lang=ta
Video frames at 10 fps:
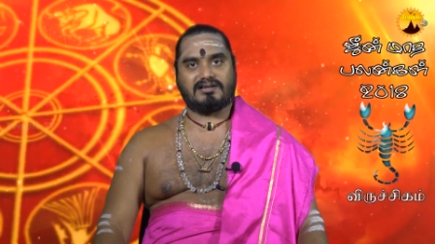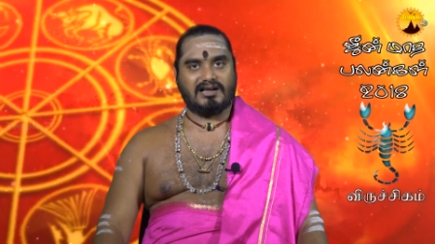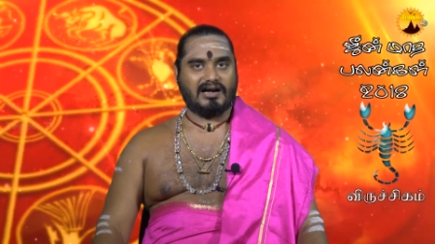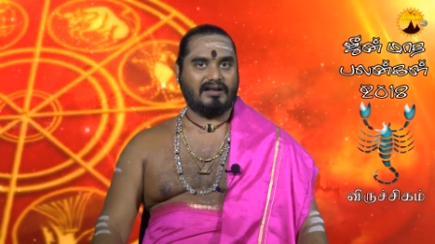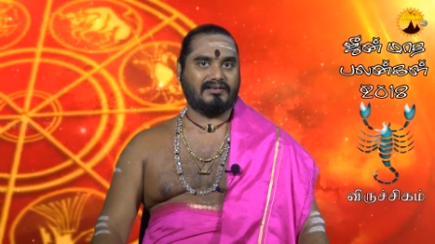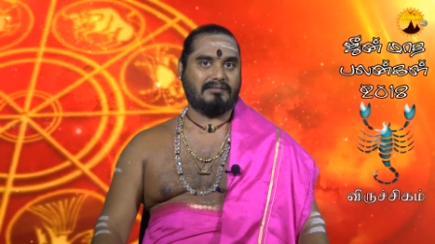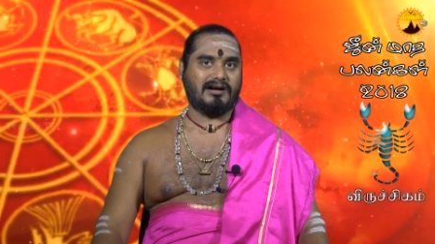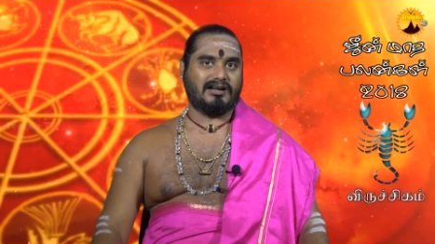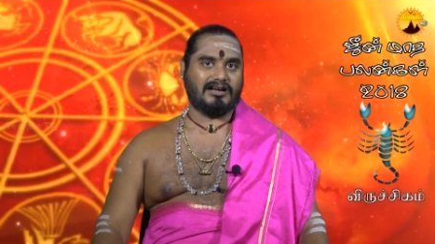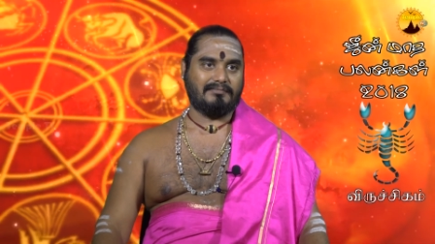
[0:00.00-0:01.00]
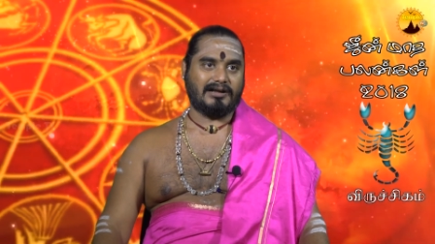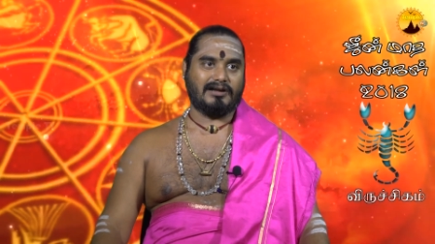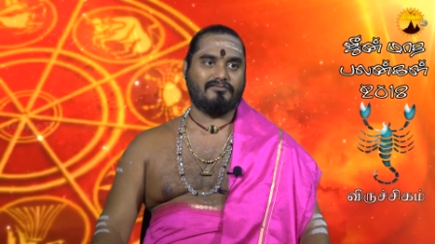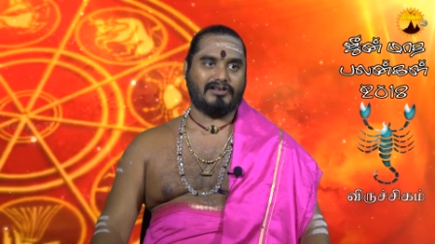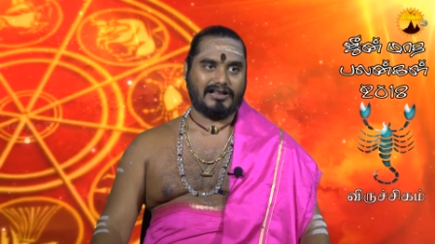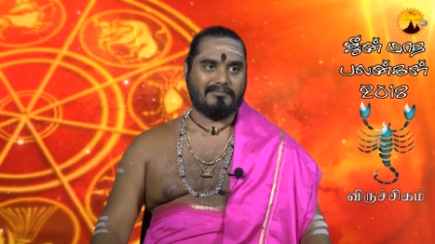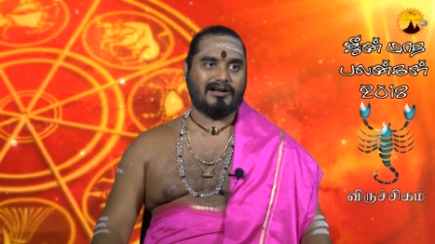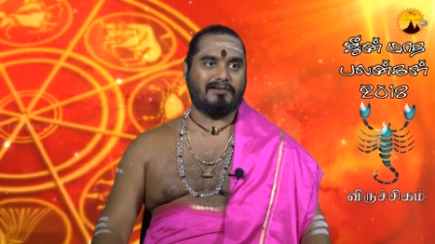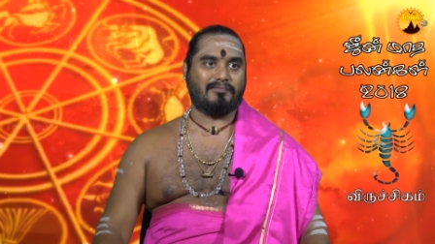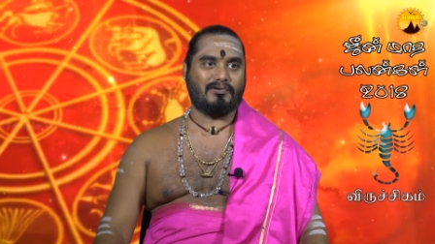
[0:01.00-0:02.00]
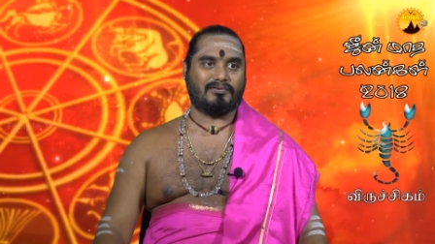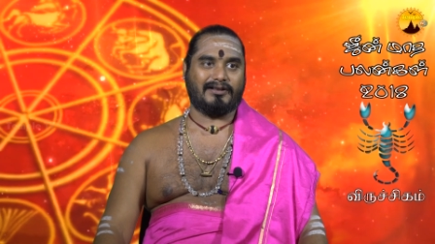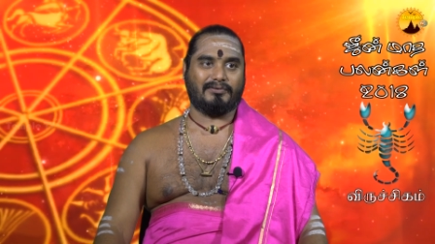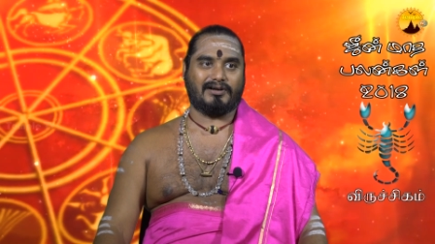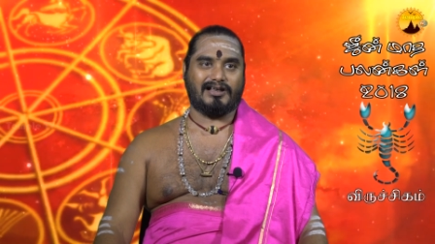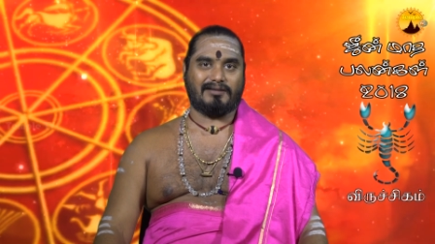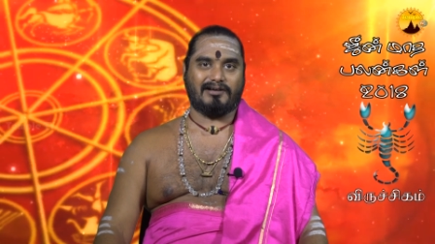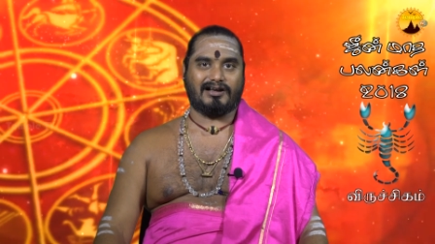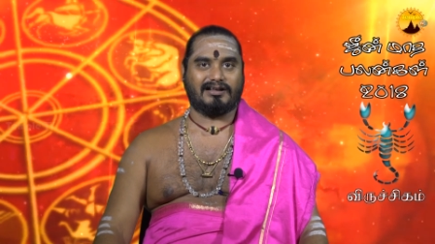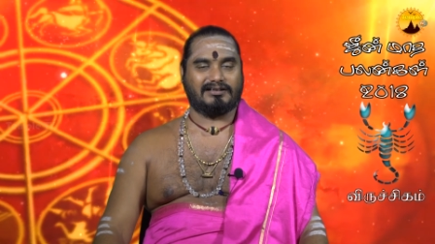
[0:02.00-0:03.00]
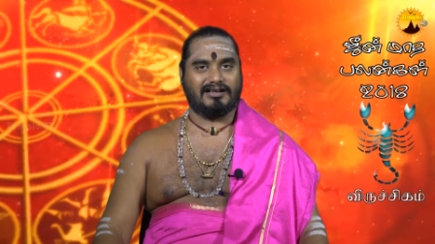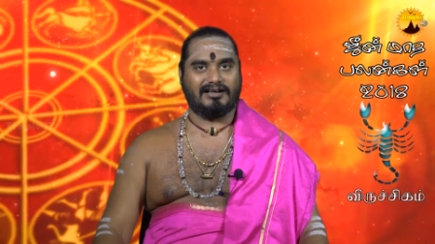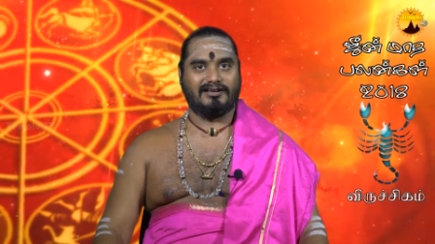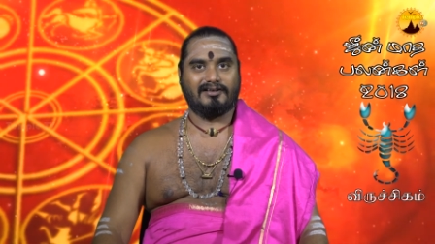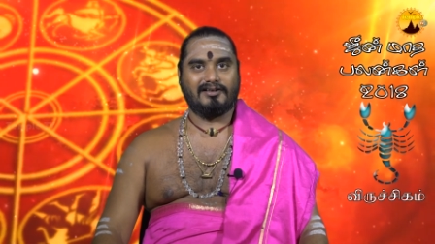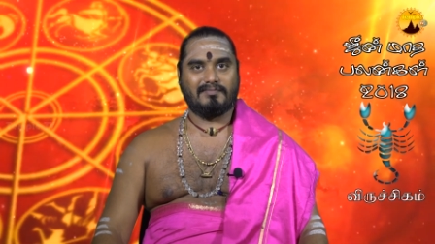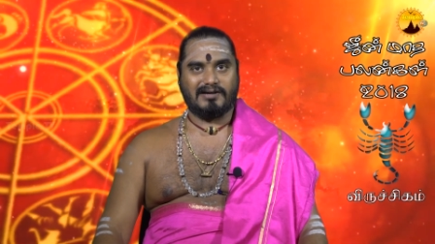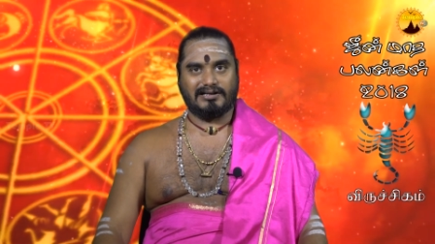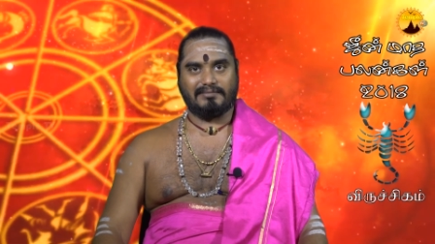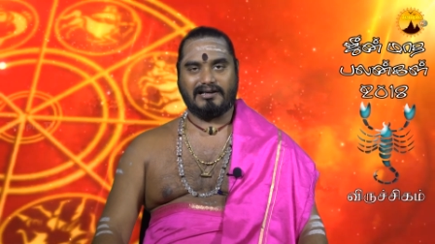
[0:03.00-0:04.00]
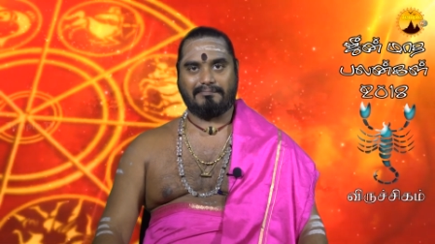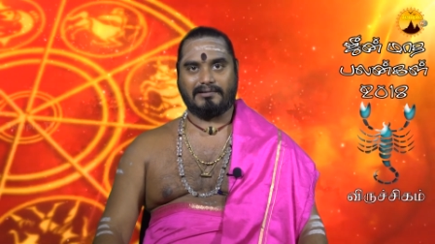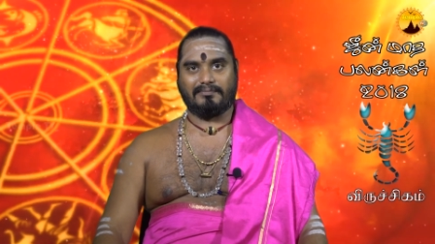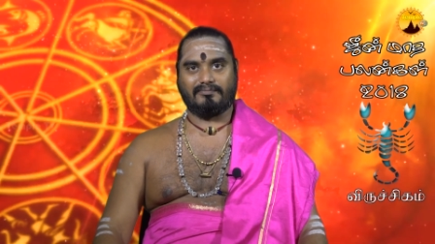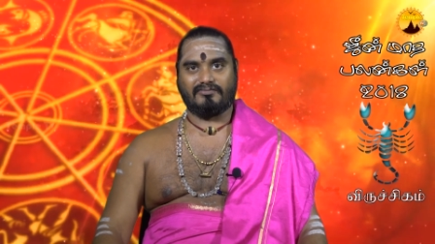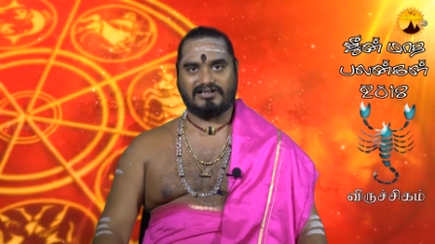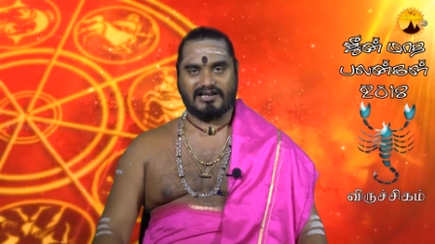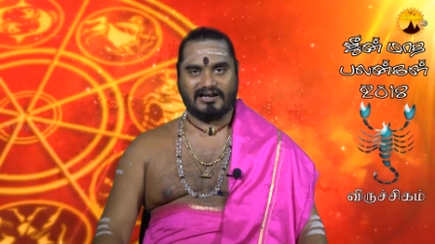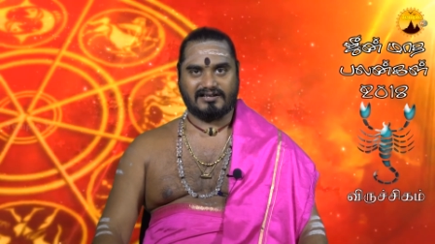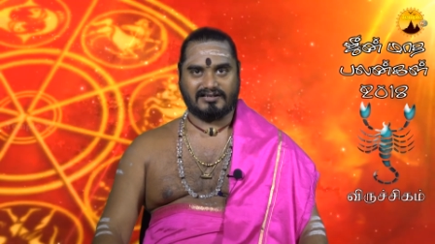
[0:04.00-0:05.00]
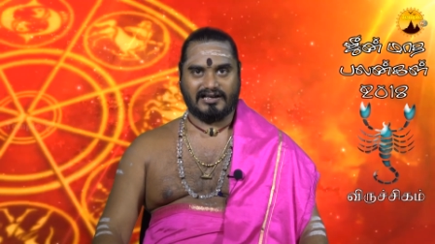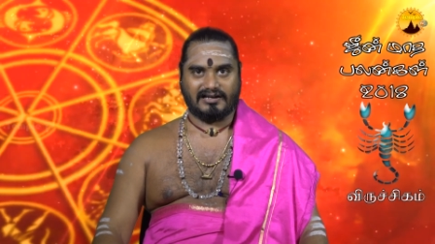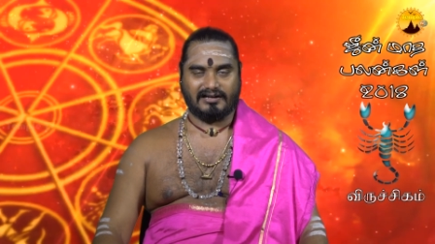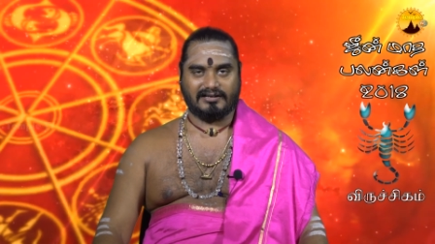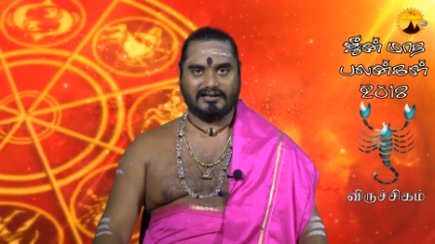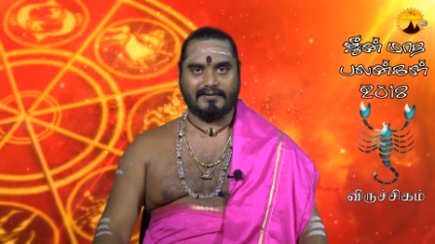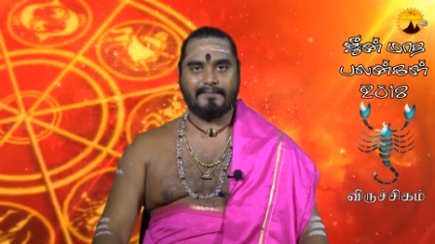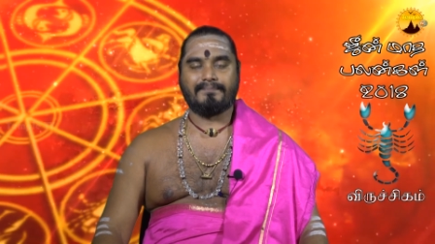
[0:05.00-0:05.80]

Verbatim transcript: சகல விதமான நன்மைகளும் விரயமாக போகக்கூடிய ஒரு நேரமாக இந்த மாதம் ஏற்படும் ரிச்சிகராசி நேயர்களுக்கு